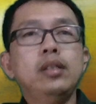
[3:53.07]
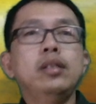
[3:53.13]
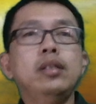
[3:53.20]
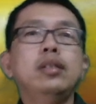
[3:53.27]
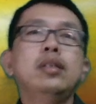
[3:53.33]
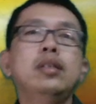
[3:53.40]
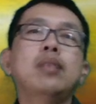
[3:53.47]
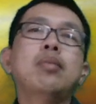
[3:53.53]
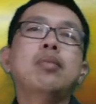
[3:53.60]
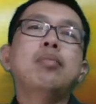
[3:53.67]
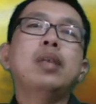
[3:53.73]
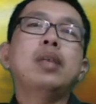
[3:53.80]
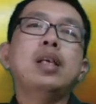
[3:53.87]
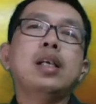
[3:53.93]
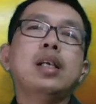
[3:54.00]
yang
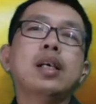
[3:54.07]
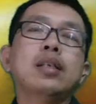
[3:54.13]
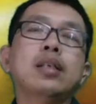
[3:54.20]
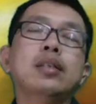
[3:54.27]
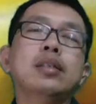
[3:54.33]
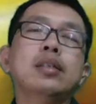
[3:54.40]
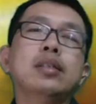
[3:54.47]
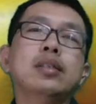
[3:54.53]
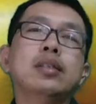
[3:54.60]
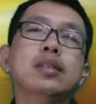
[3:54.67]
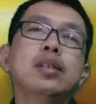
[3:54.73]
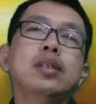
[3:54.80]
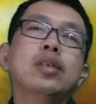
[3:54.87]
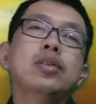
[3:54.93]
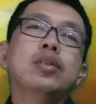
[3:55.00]
memberikan ya
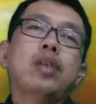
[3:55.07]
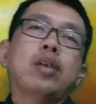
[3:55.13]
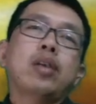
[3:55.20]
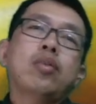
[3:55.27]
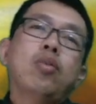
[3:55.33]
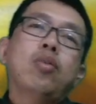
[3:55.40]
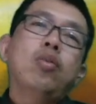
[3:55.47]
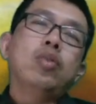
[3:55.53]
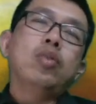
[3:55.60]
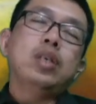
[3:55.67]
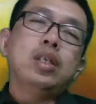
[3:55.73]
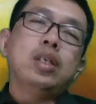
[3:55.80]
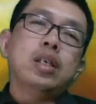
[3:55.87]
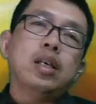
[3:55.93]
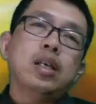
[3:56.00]

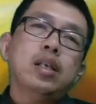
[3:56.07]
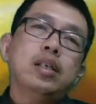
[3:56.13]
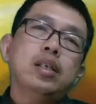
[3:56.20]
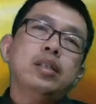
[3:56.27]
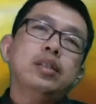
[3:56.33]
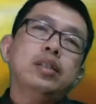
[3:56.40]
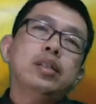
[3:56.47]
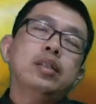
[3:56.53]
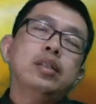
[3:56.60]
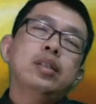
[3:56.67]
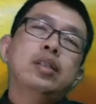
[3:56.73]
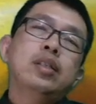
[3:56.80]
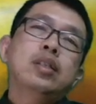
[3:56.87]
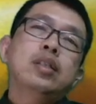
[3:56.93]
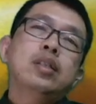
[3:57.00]
teknologinya ya
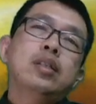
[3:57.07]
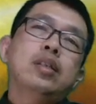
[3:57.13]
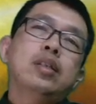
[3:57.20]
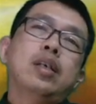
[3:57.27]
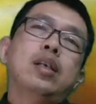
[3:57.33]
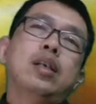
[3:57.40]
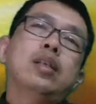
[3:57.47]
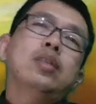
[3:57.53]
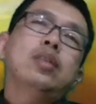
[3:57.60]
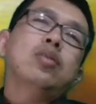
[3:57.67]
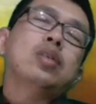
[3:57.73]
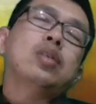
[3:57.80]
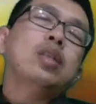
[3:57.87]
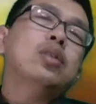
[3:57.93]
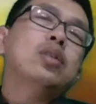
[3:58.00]
ya nggak
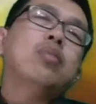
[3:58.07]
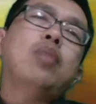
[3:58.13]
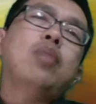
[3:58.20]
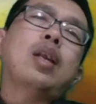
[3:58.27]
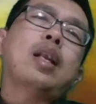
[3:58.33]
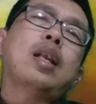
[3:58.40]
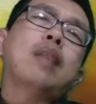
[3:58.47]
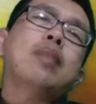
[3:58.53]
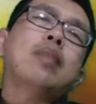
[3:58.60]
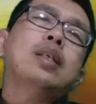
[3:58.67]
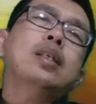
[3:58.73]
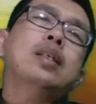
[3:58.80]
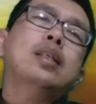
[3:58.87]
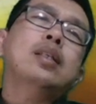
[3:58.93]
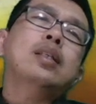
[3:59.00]
usah disebut lah
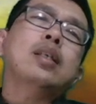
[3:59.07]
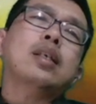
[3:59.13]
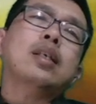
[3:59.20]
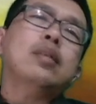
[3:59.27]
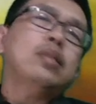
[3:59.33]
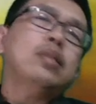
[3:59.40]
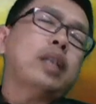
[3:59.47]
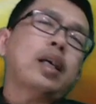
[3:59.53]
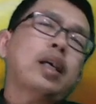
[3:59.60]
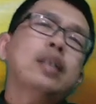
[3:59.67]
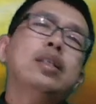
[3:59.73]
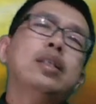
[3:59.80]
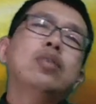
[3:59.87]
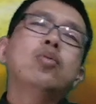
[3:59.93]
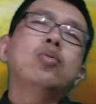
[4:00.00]
namanya anda akan cek aja
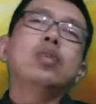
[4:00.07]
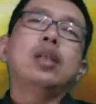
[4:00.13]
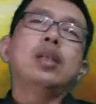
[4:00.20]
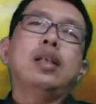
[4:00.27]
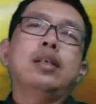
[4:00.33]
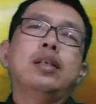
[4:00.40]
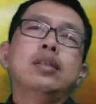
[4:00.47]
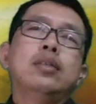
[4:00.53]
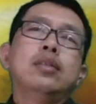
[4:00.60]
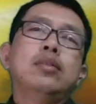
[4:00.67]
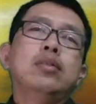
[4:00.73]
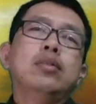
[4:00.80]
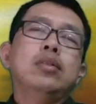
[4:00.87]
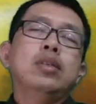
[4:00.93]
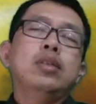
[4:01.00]
di Google lah
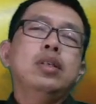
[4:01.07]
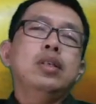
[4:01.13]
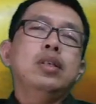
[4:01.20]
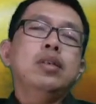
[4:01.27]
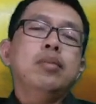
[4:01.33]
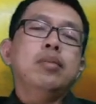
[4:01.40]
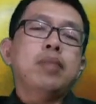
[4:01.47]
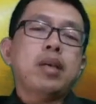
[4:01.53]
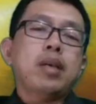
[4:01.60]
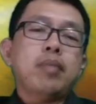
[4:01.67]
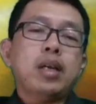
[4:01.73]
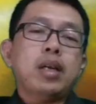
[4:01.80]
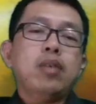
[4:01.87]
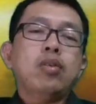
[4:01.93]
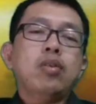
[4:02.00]

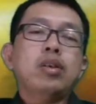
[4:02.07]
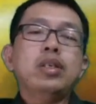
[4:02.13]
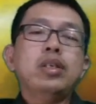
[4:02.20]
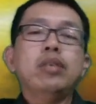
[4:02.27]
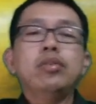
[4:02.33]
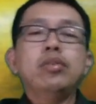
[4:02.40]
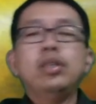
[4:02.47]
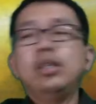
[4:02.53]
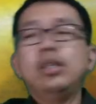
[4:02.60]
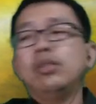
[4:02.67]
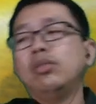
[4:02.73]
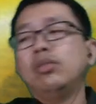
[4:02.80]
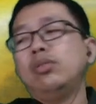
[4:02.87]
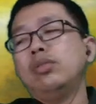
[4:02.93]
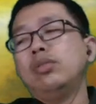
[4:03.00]
bagaimana orang Yahudi
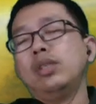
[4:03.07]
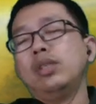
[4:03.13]
itu ya